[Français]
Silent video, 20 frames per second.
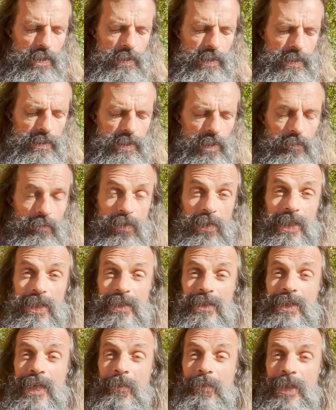qui
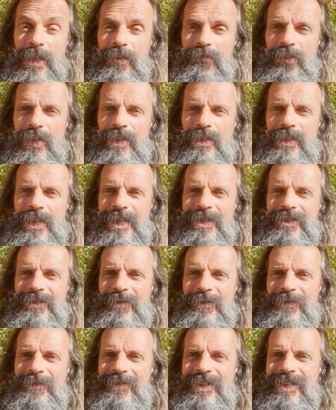symbolise la
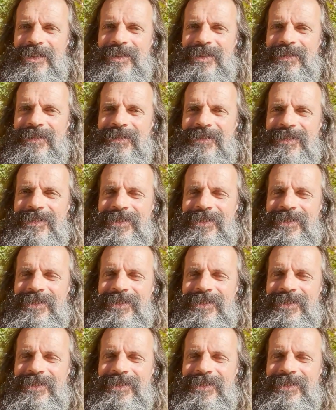manifestation, hein,